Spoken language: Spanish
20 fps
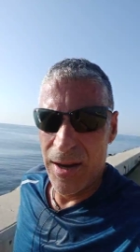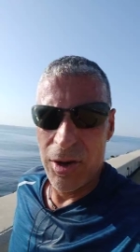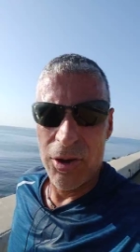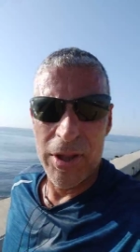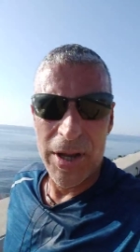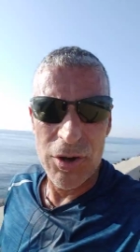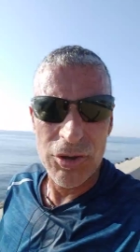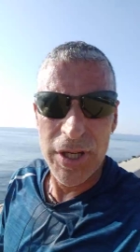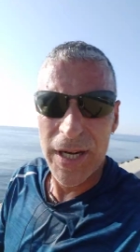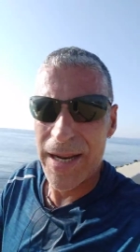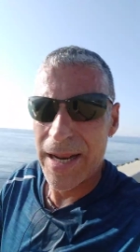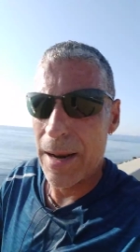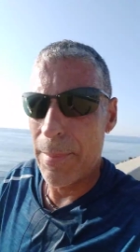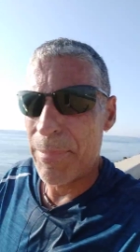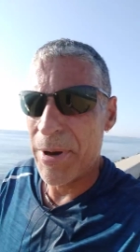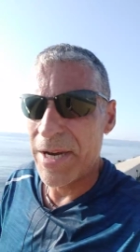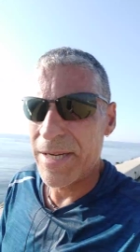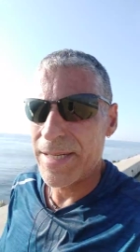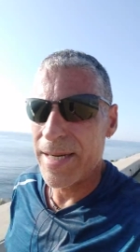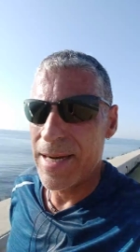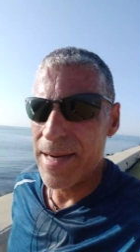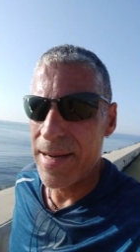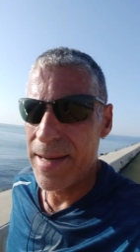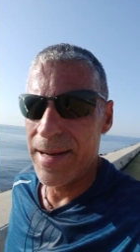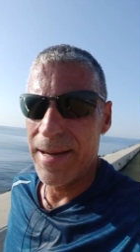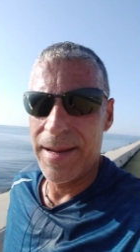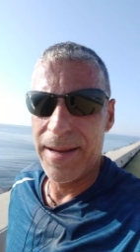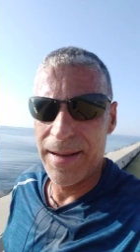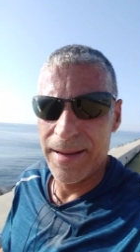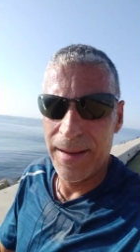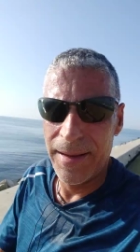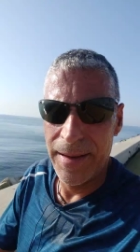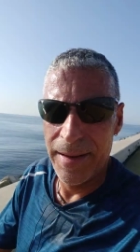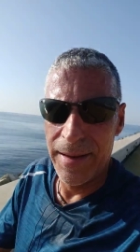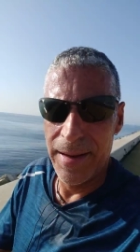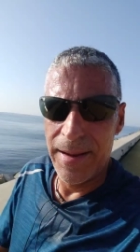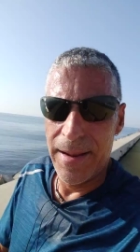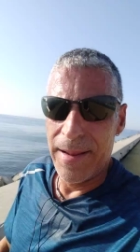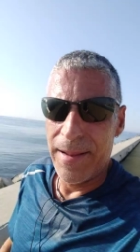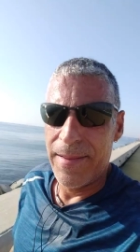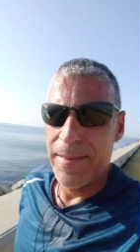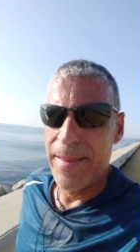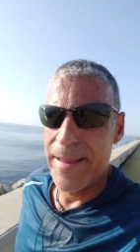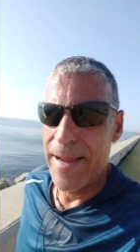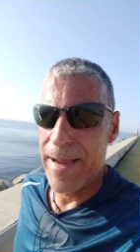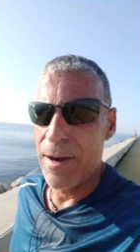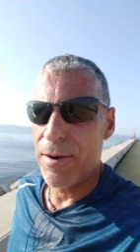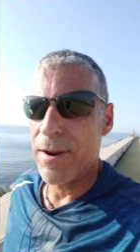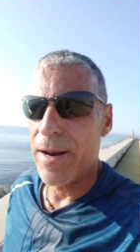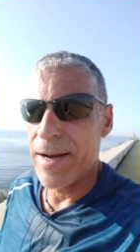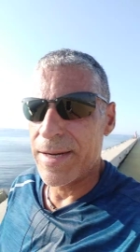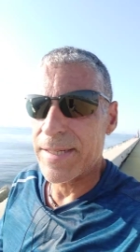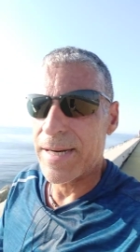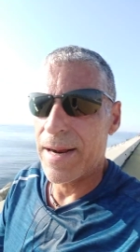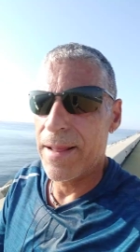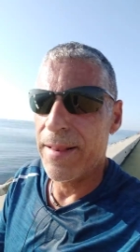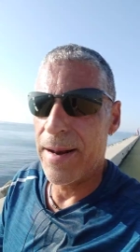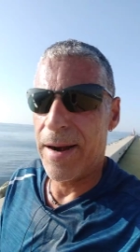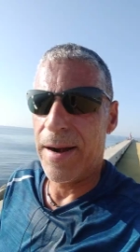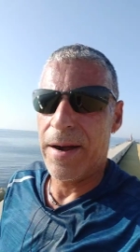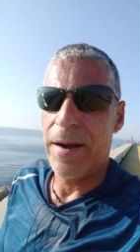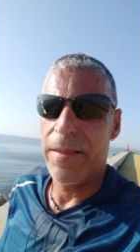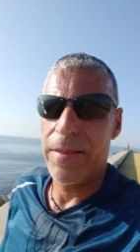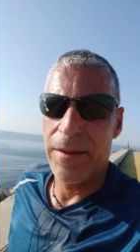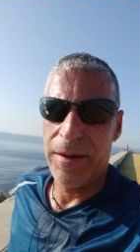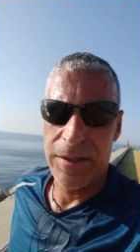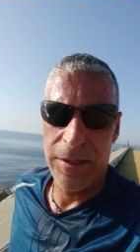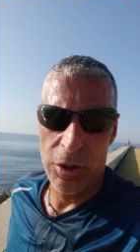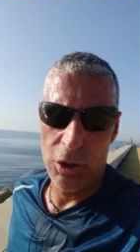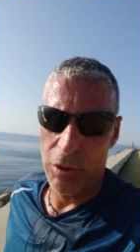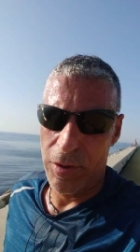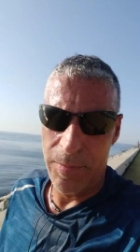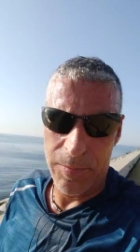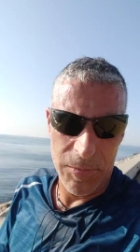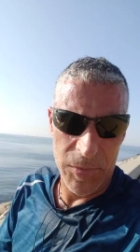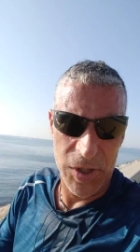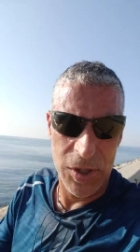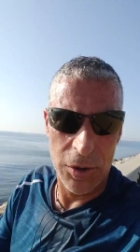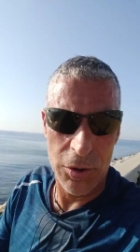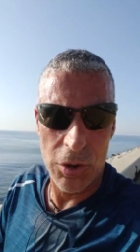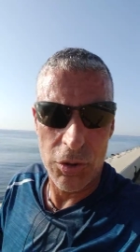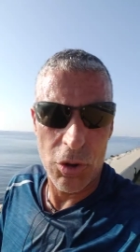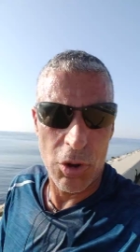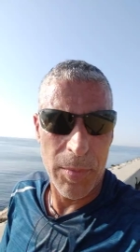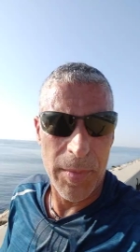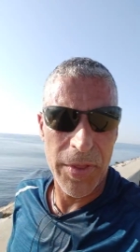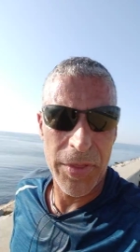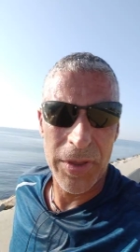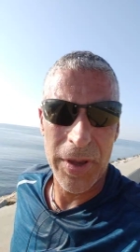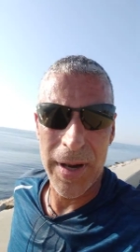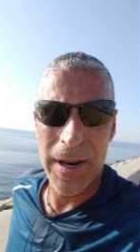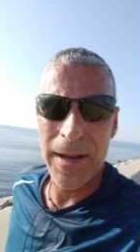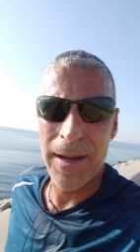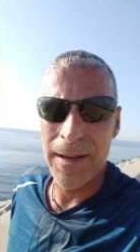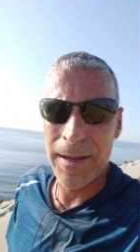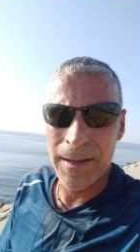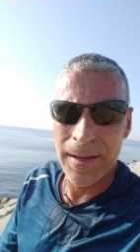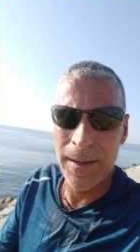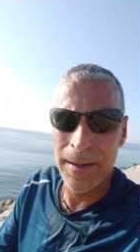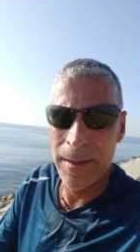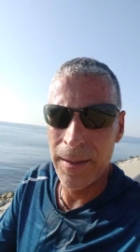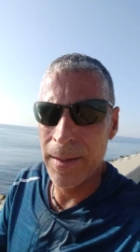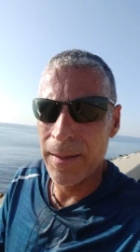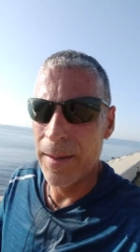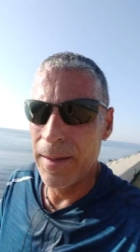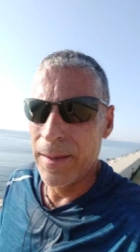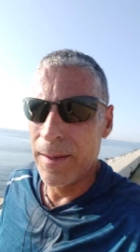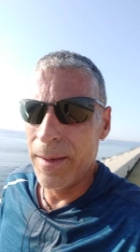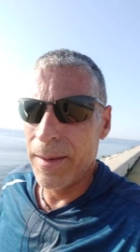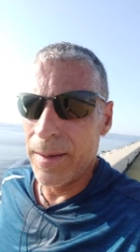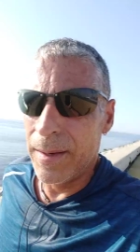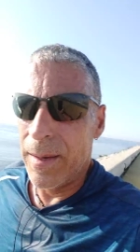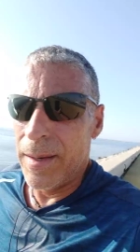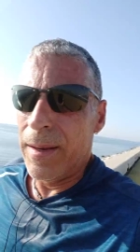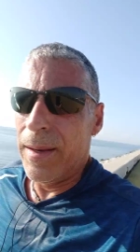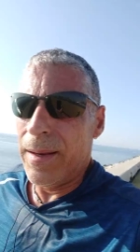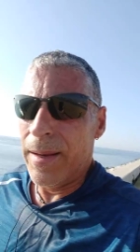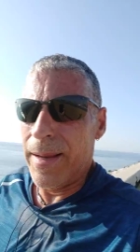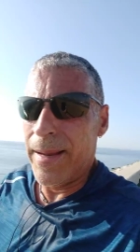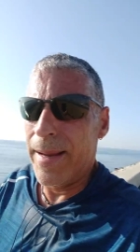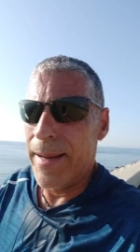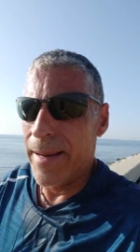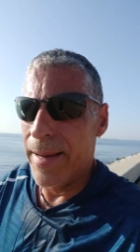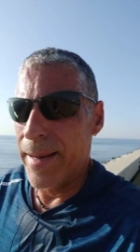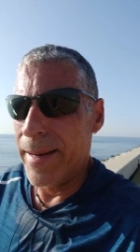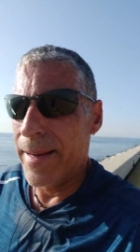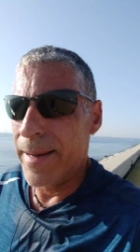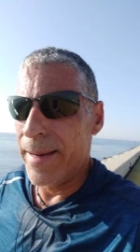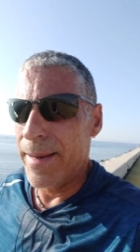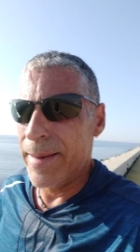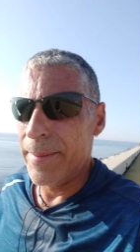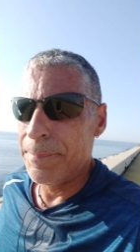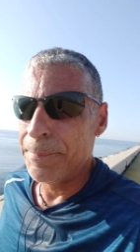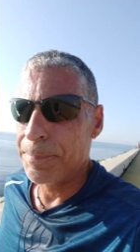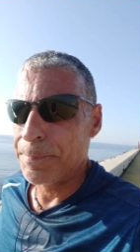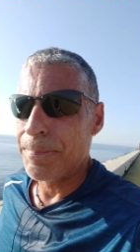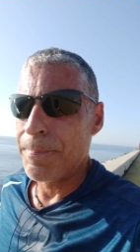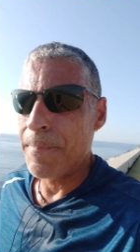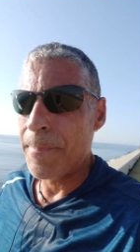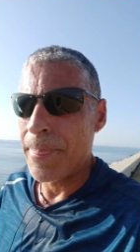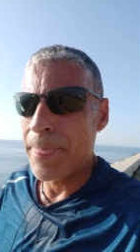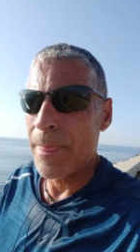y otra cosa es que la prensa diga lo que les haga de las narices, siendo, todo mentira. Eh,